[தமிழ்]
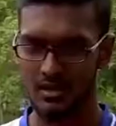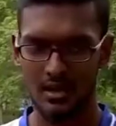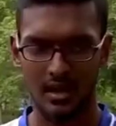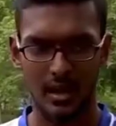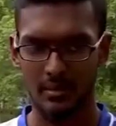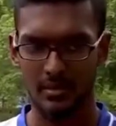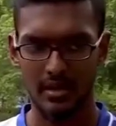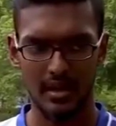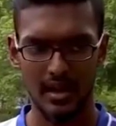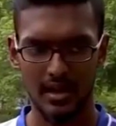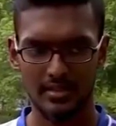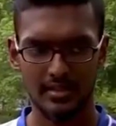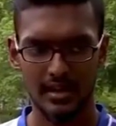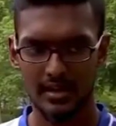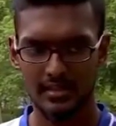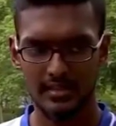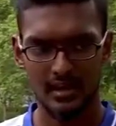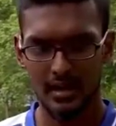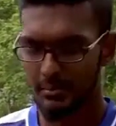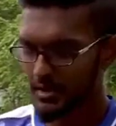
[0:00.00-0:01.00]
தான்
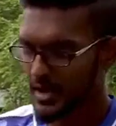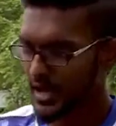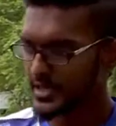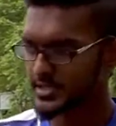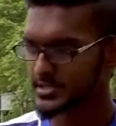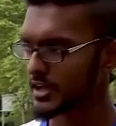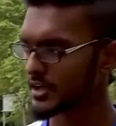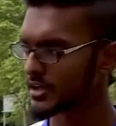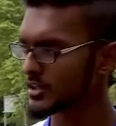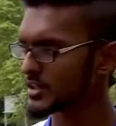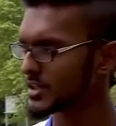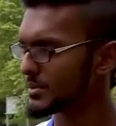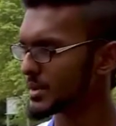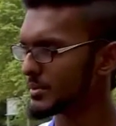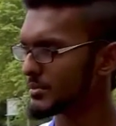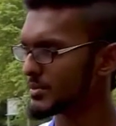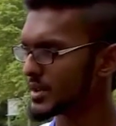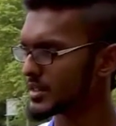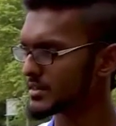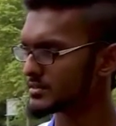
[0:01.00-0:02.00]
இதுலேருந்து நம்மளால கடைசி வரைக்கும்
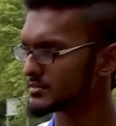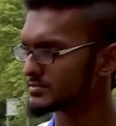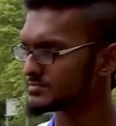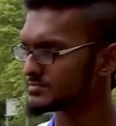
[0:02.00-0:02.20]
தப்பிக்க முடியாது